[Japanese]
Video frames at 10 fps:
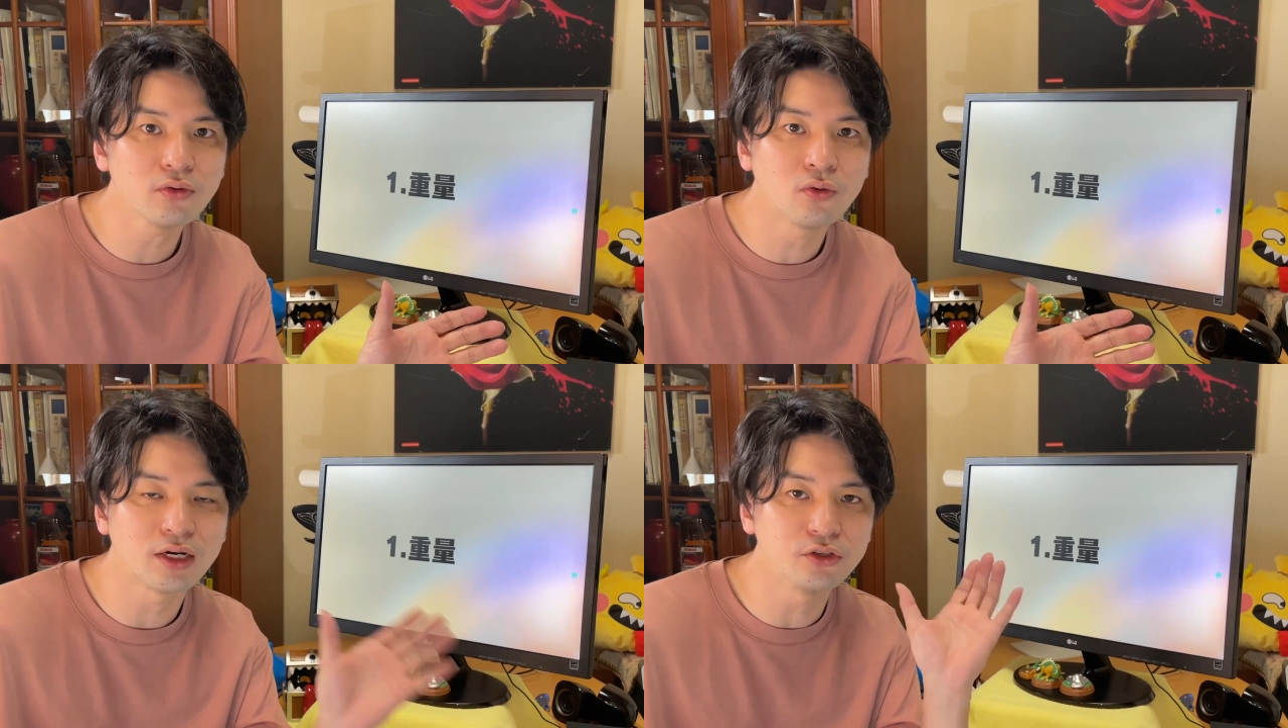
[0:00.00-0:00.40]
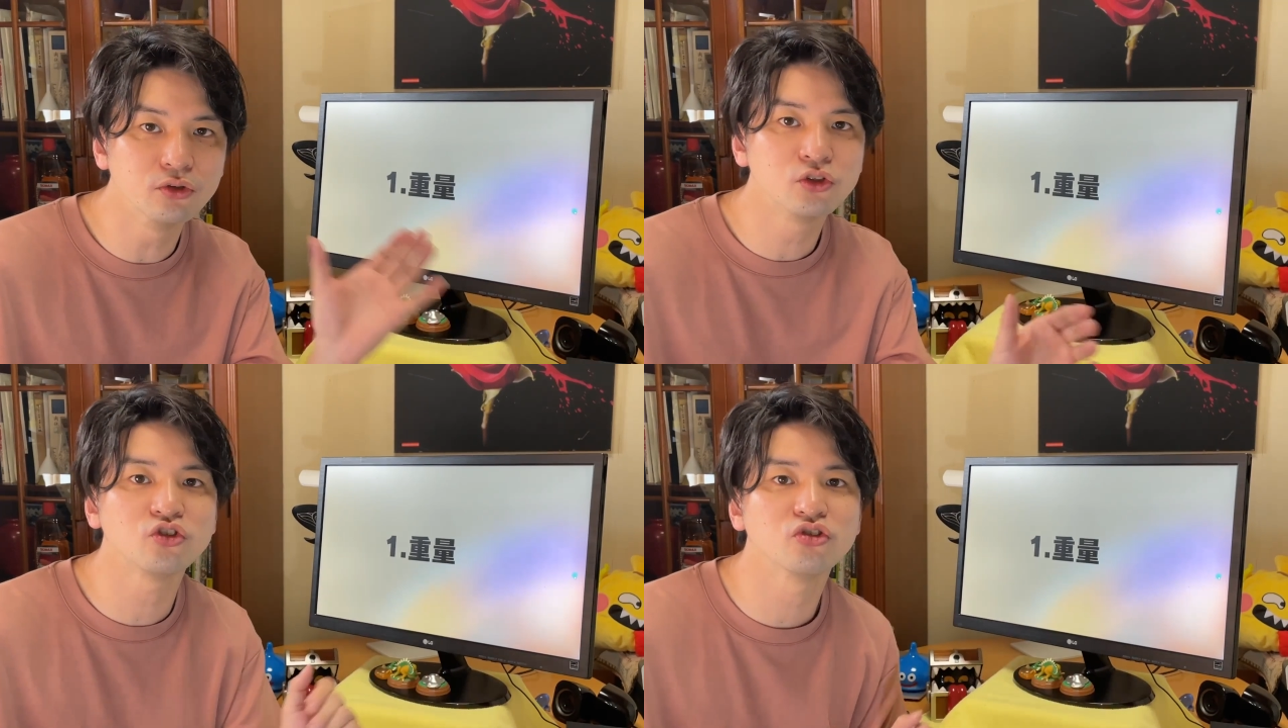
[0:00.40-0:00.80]
の方が
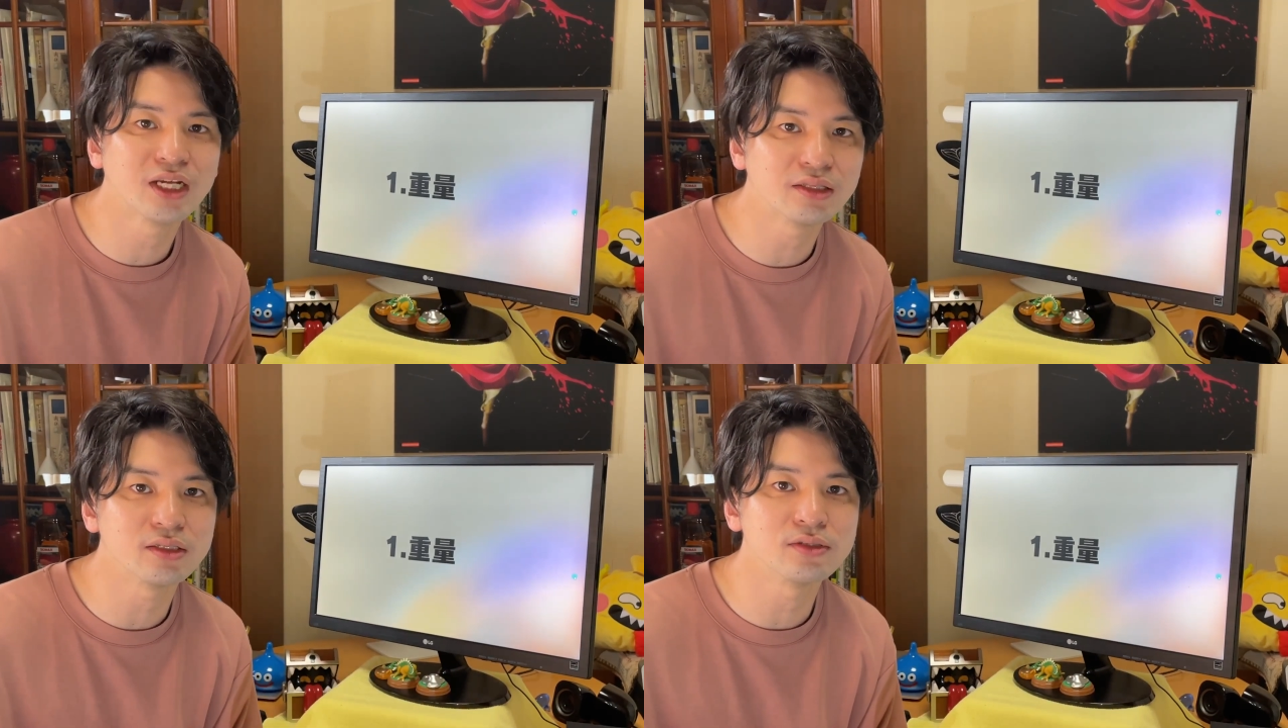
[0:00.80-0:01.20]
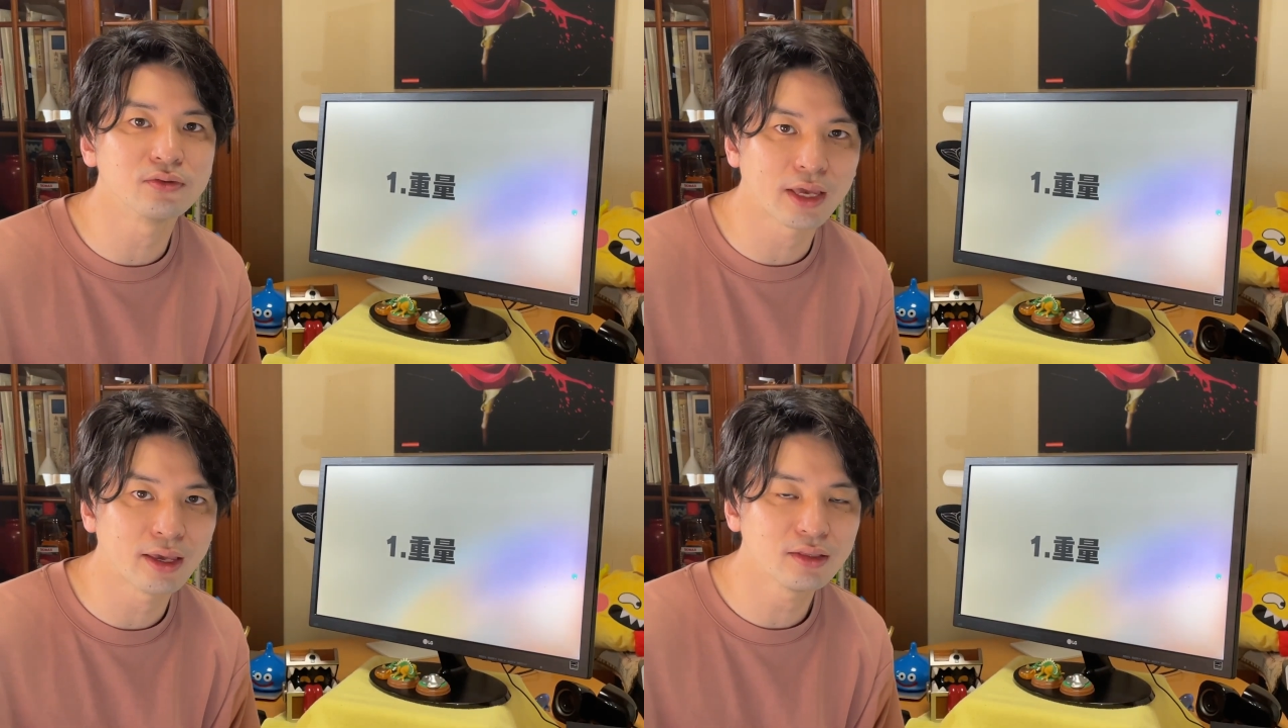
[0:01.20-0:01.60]
優秀なんです
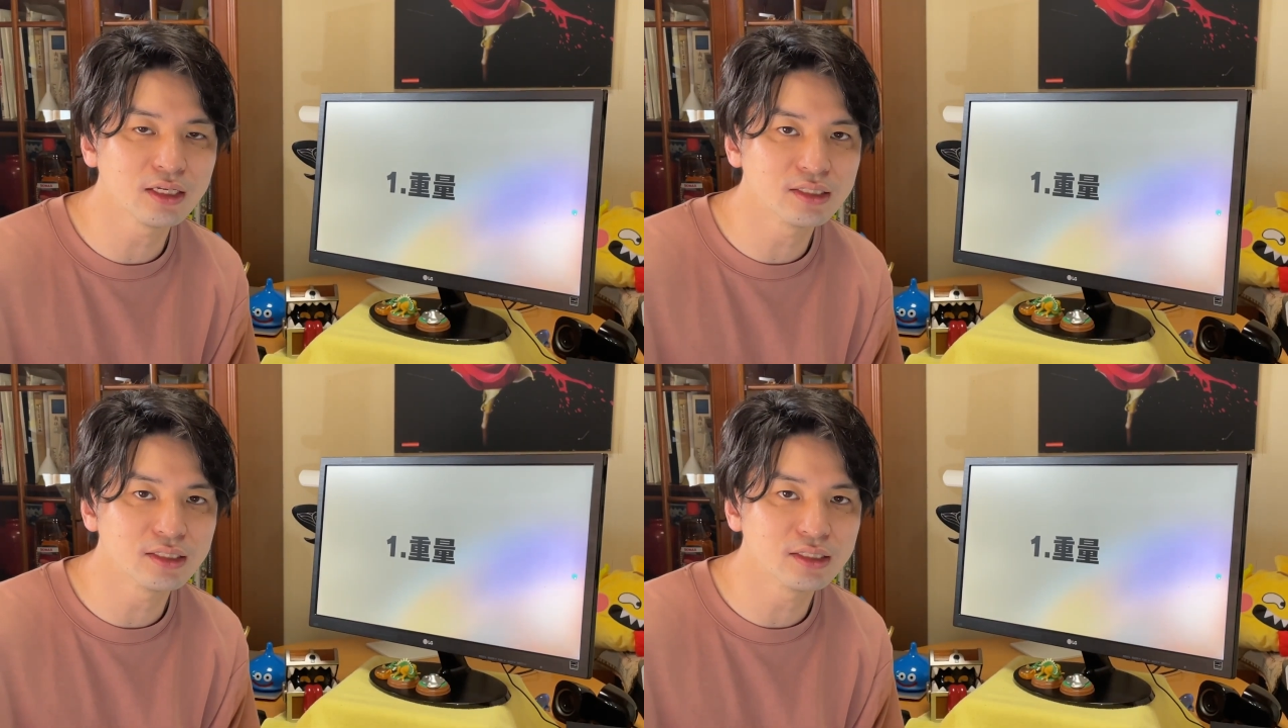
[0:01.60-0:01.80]
よね。では